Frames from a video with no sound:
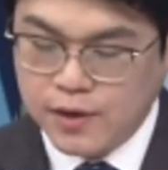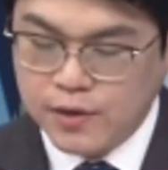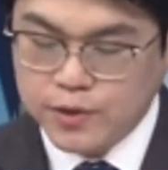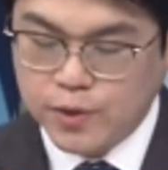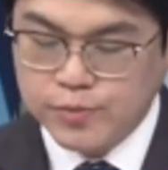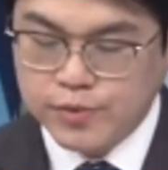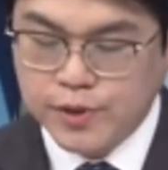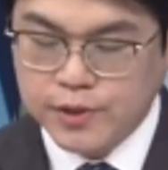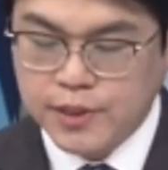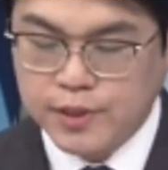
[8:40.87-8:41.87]
어, 정부
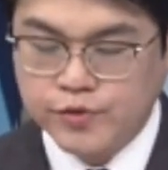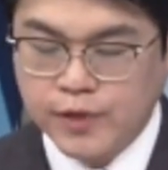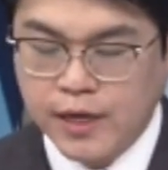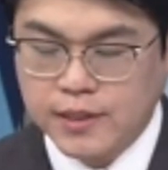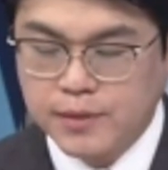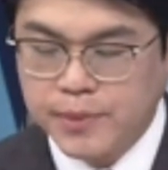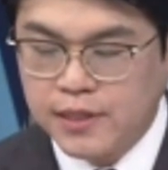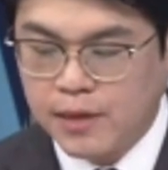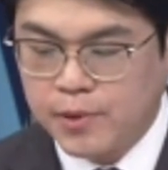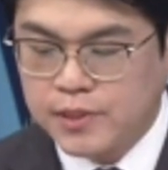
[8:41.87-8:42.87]
정책 중에 그
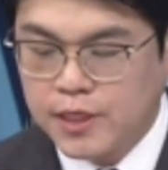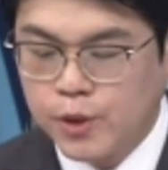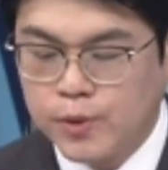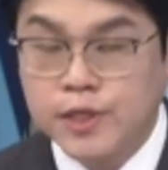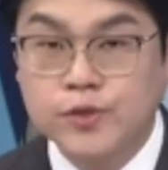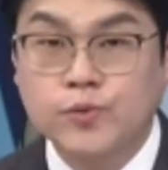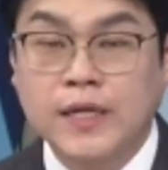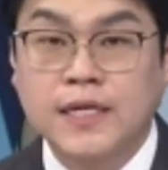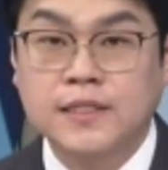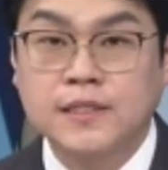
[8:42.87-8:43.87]
비대면 진료 기준
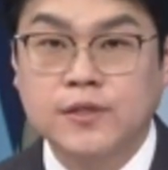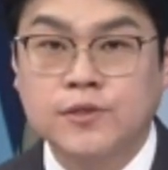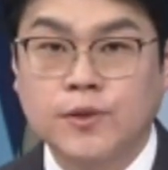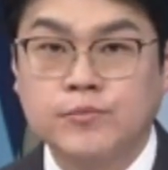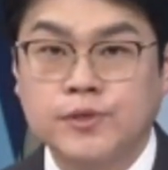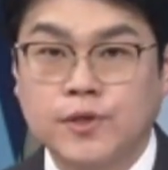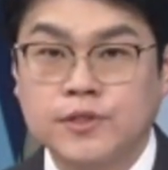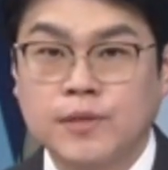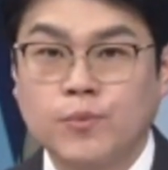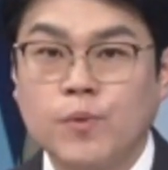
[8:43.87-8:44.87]
완화 등 이런 정부
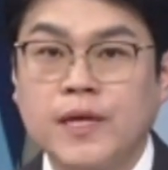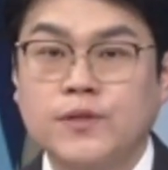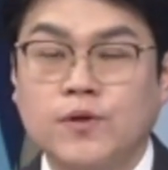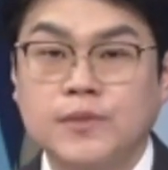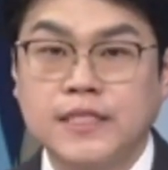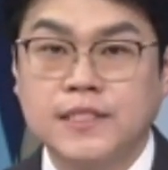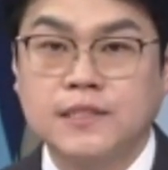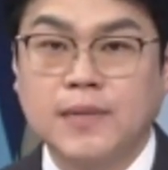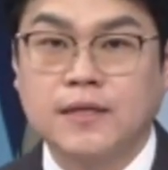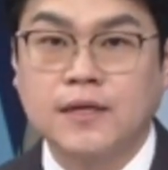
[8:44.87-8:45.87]
정책 모멘텀은
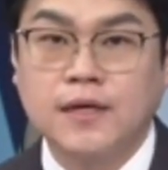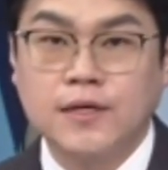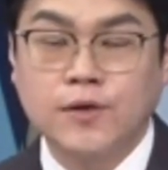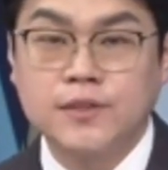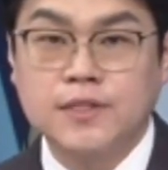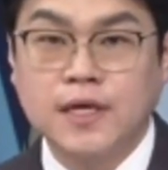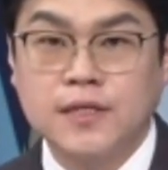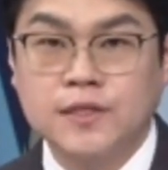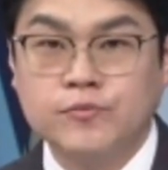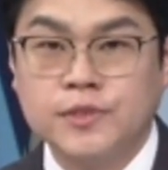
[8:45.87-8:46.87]
있지만 음.
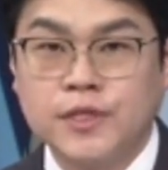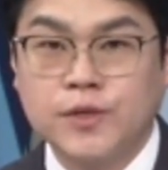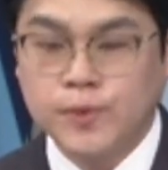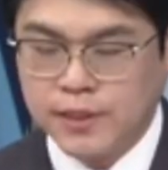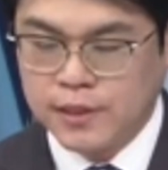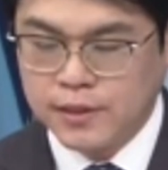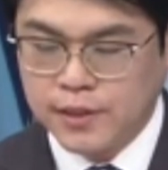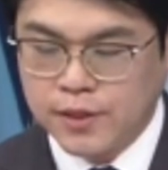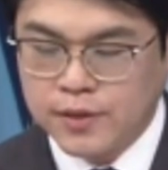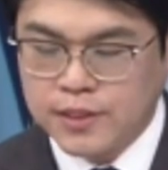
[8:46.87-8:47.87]
현재 이제 움직이고
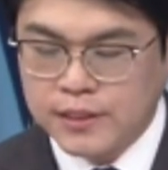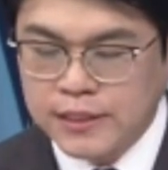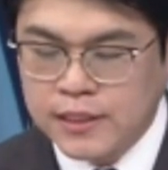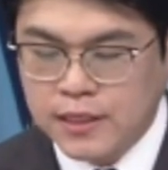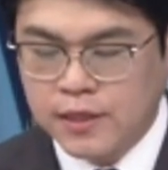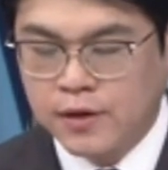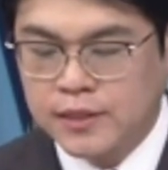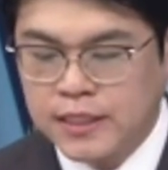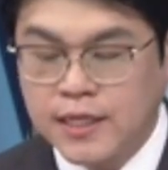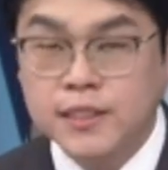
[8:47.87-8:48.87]
있는 이런 그
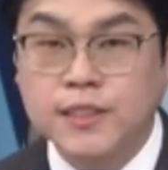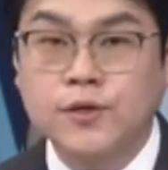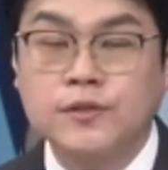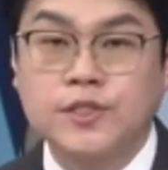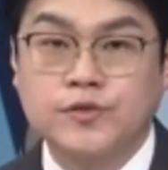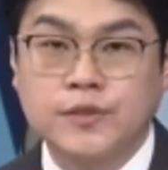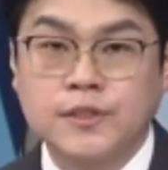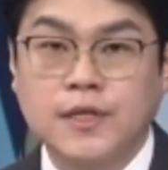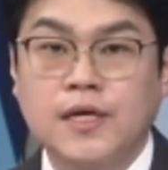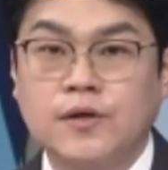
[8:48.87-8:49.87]
어, 의대 증원
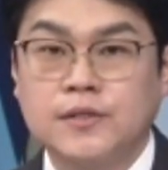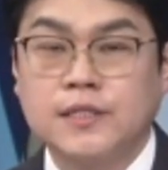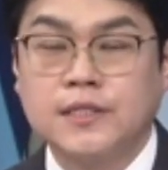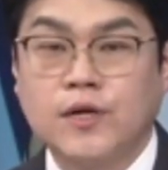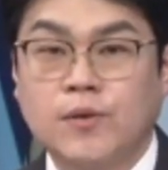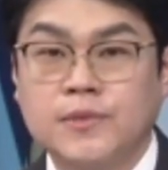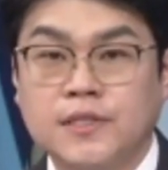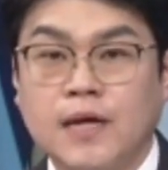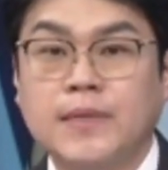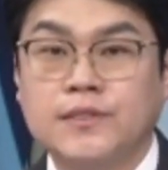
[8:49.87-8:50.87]
이슈는 실체가
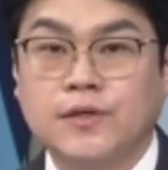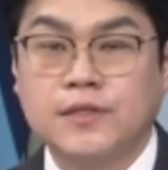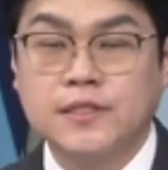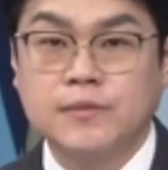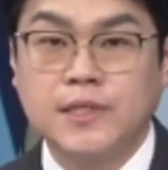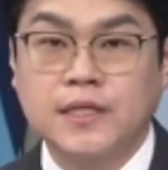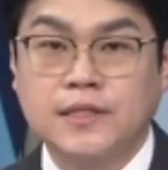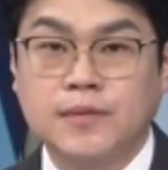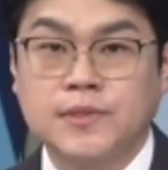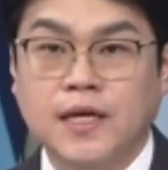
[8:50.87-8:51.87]
없는 테마성 흐름이기
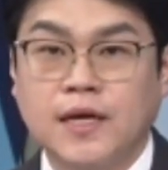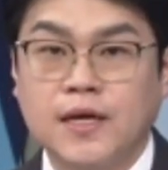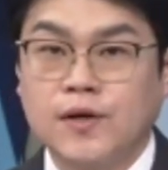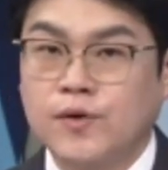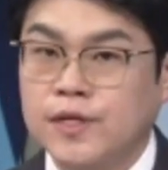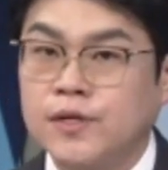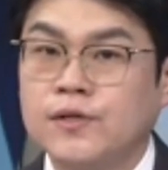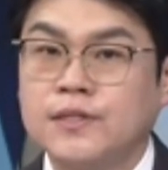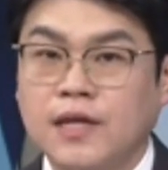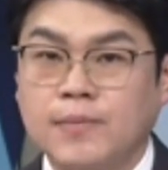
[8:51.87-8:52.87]
때문에 어,
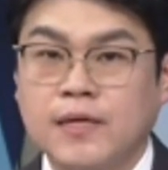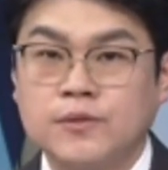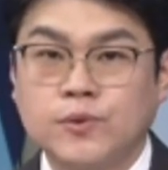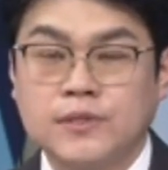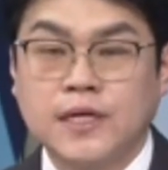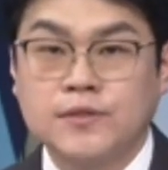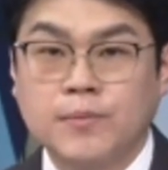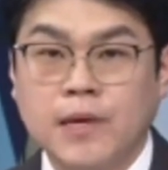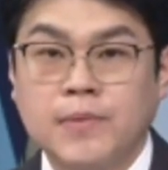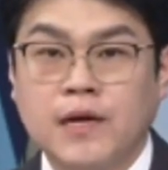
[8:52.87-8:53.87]
이런 테마를
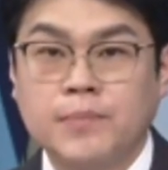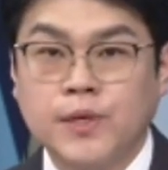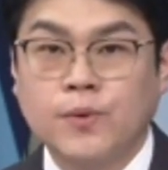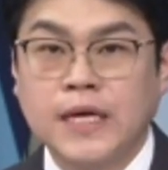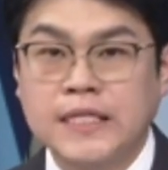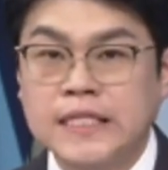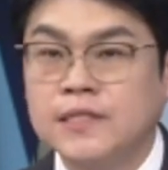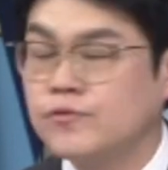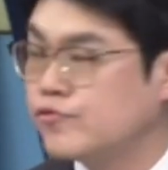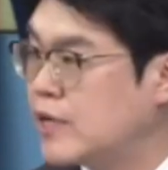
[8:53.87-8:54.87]
쫓아서 매매할 필요가
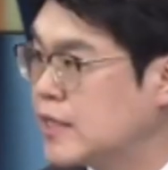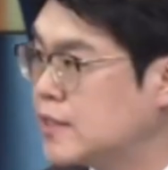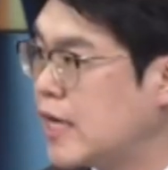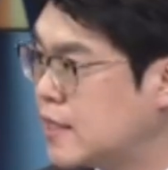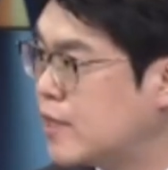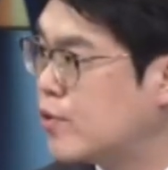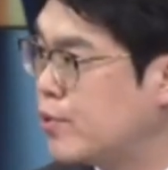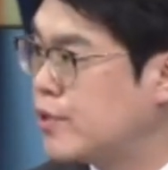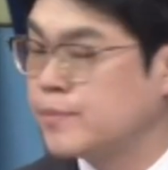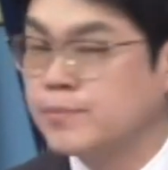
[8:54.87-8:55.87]
있는 구간은 아니라고
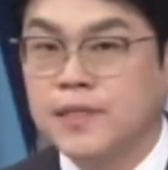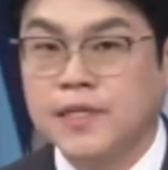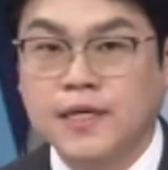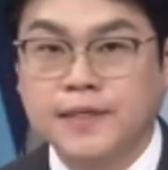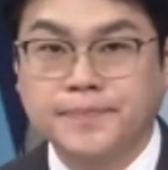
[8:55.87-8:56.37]
보여집니다.